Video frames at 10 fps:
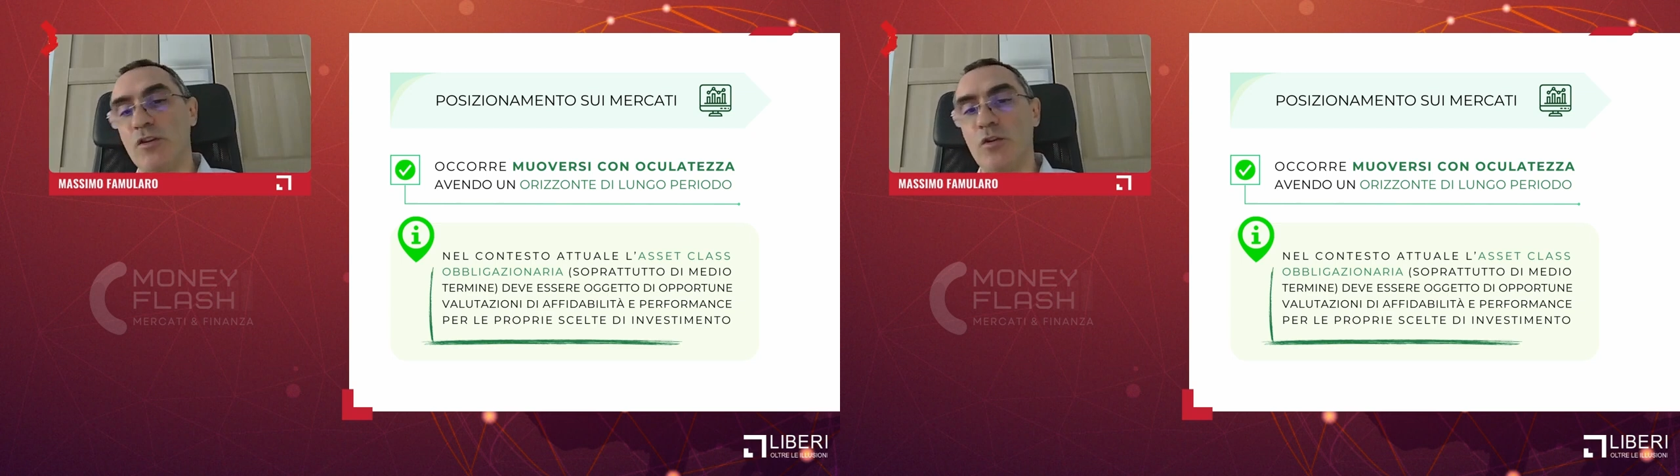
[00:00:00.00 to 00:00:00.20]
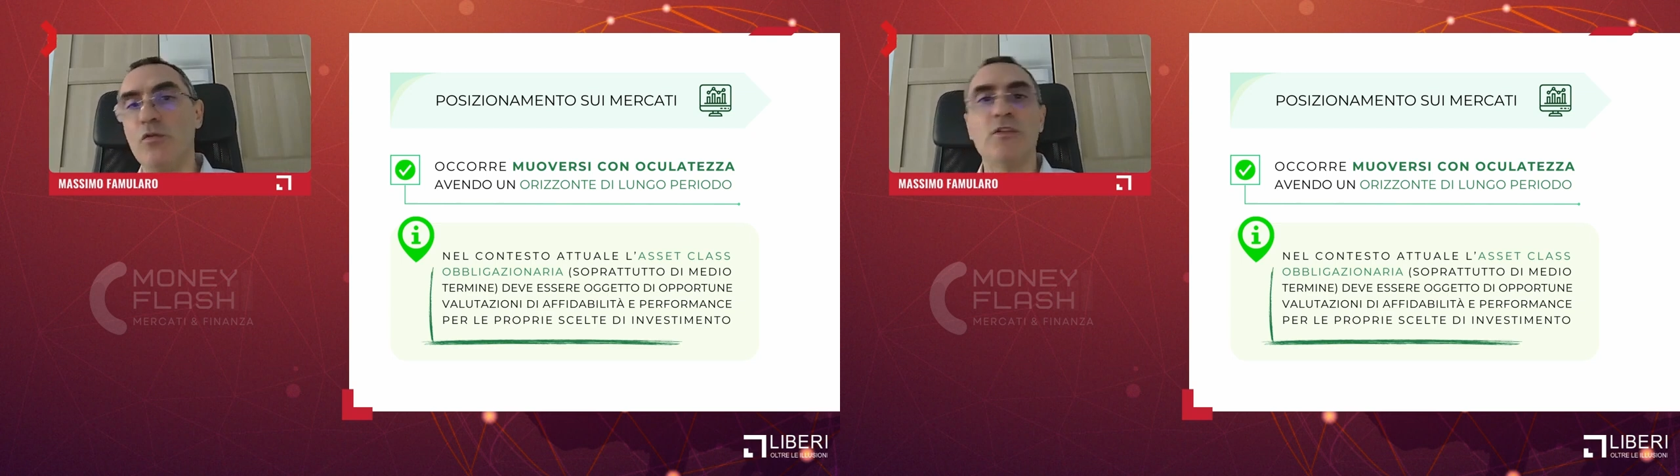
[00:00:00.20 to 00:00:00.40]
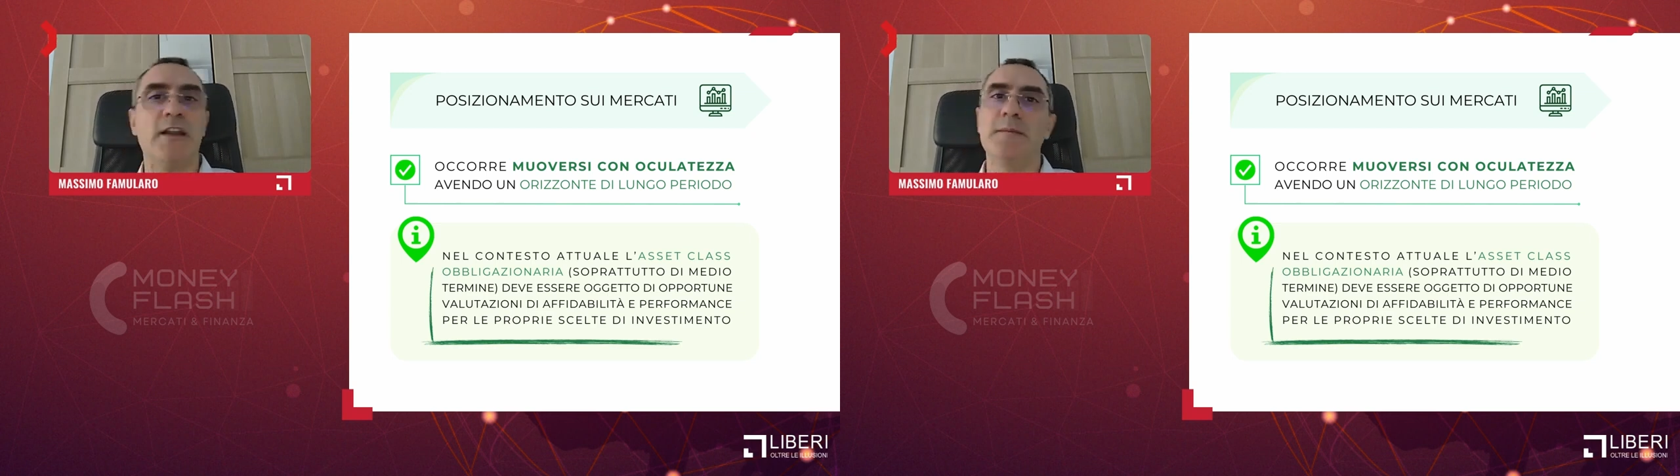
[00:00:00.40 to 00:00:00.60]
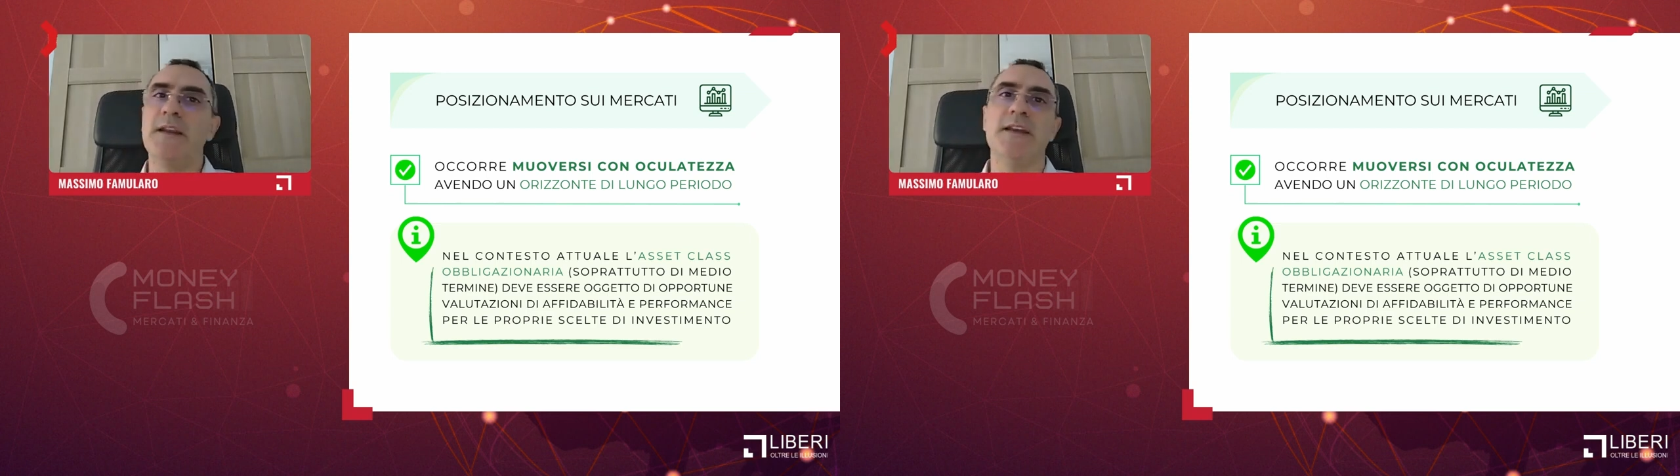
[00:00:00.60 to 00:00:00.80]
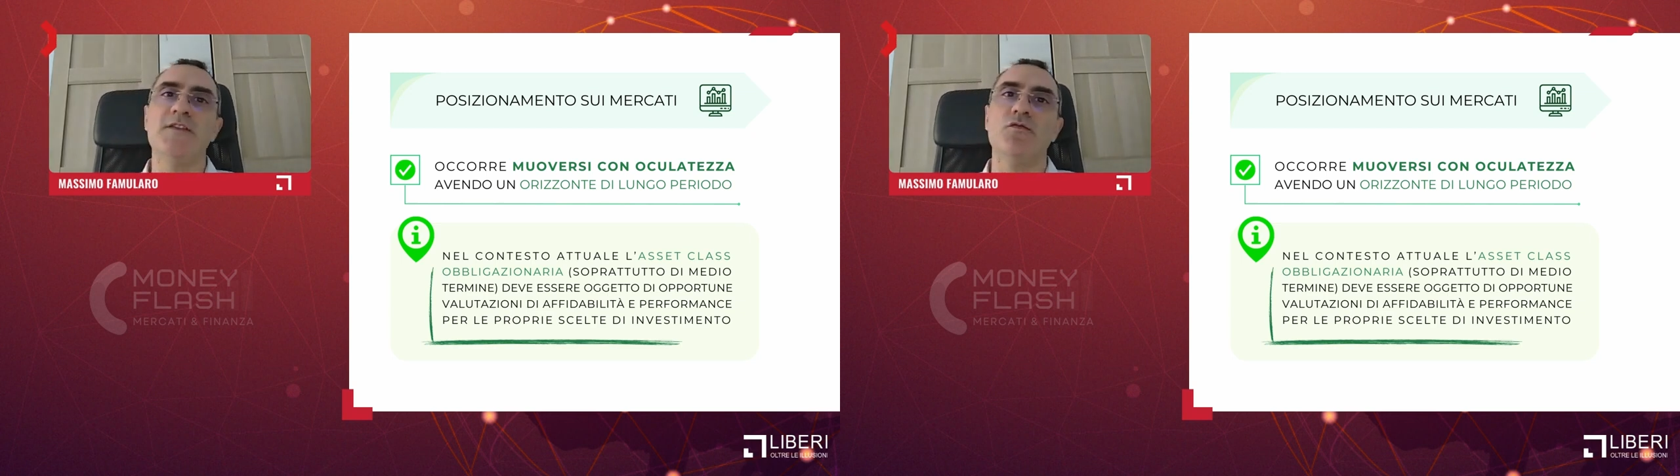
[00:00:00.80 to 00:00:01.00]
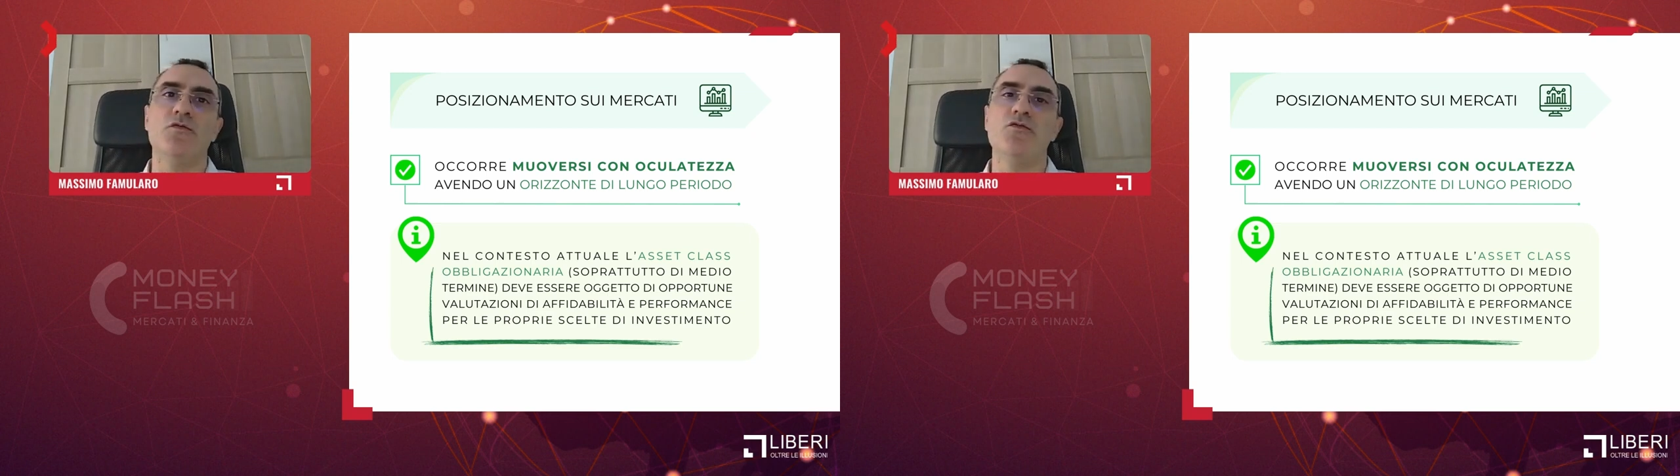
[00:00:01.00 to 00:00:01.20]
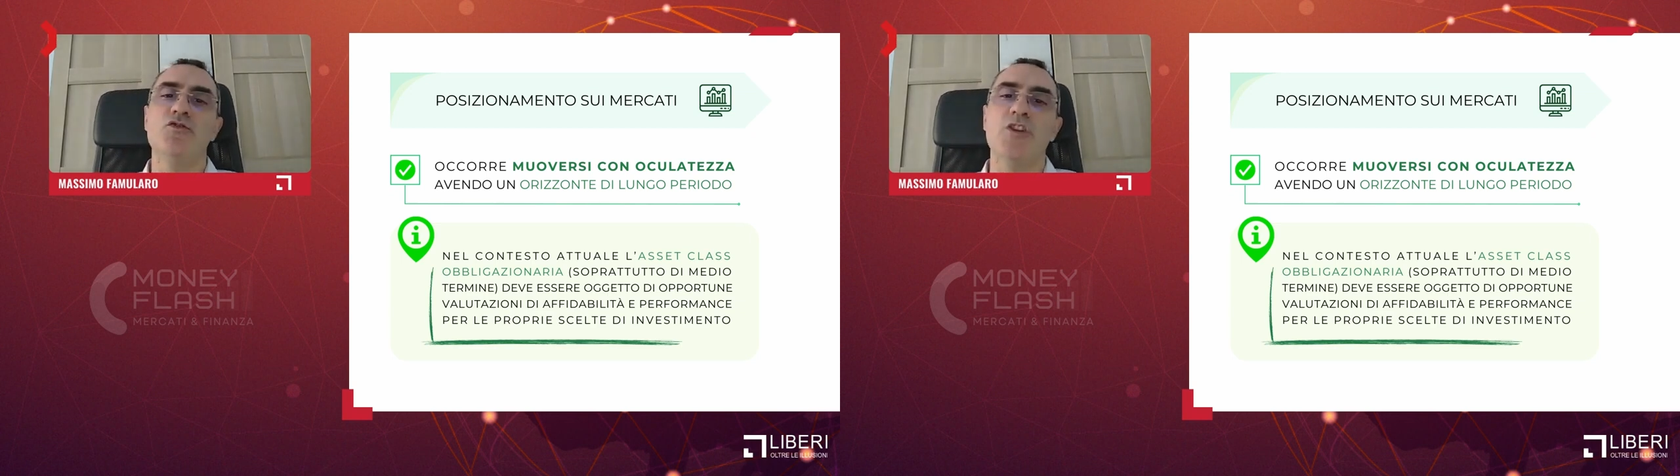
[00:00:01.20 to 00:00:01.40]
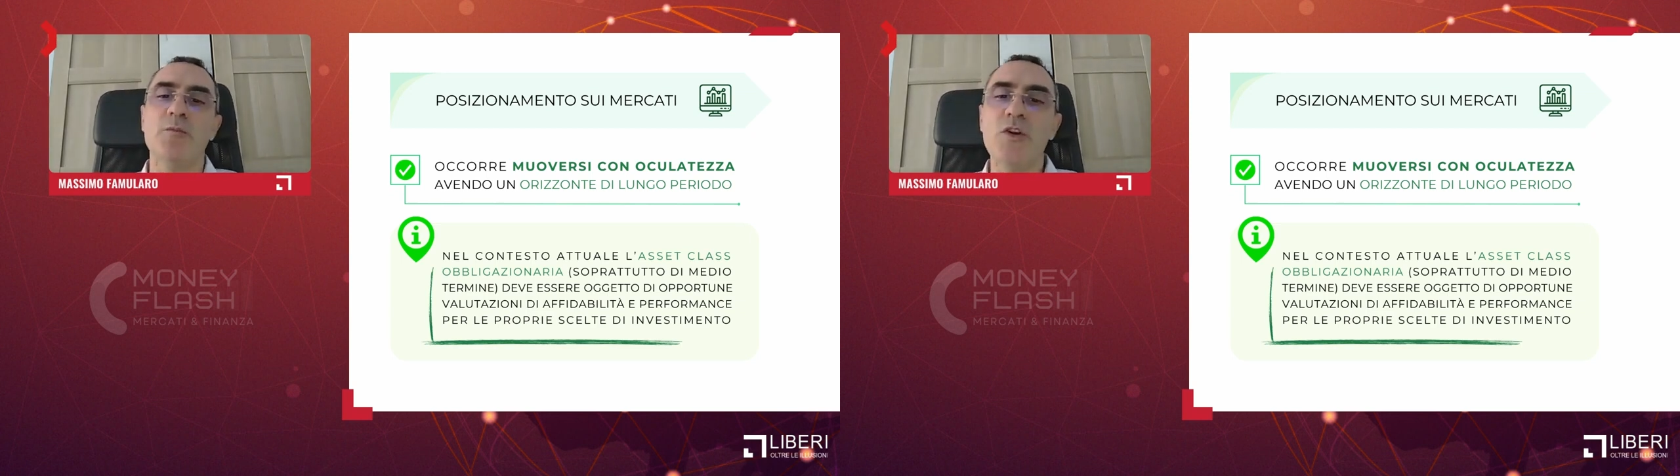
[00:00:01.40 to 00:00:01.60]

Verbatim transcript: nel lungo termine che sono diciamo